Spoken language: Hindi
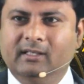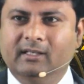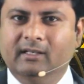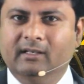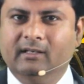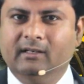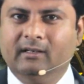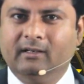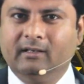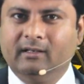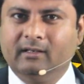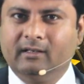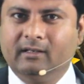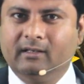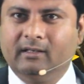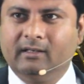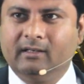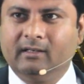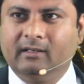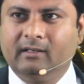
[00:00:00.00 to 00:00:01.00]
की
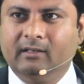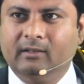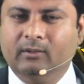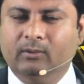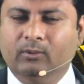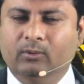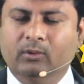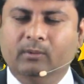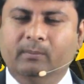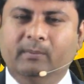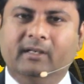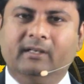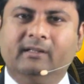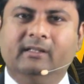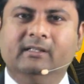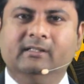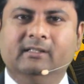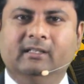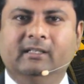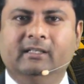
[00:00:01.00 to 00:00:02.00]
ओर
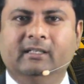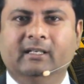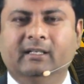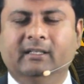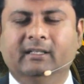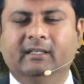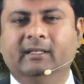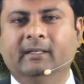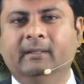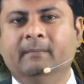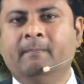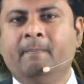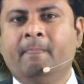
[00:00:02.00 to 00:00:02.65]
बढ़ते चले जाते हैं